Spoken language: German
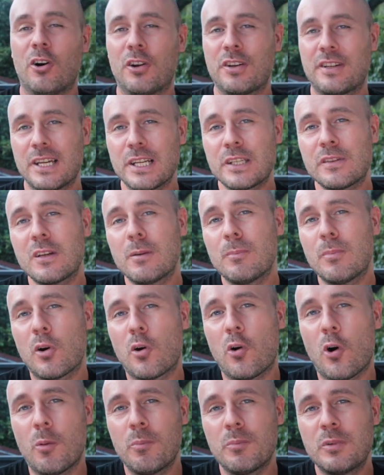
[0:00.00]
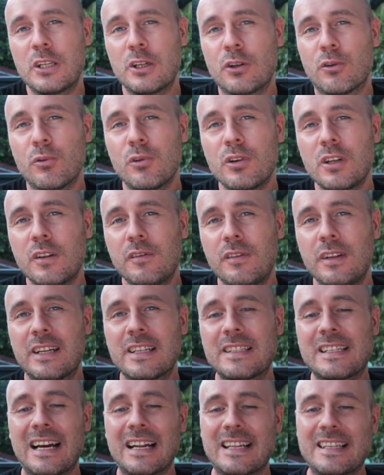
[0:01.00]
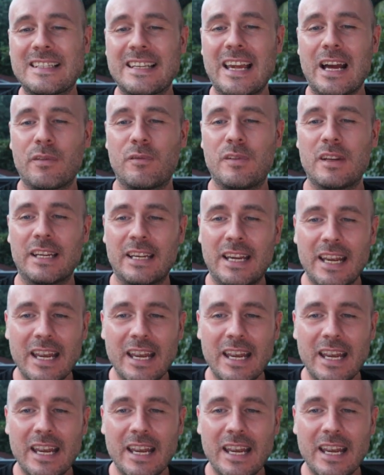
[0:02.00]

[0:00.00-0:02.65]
Und deswegen bekommen die Grünen, wie gesagt, sehr viel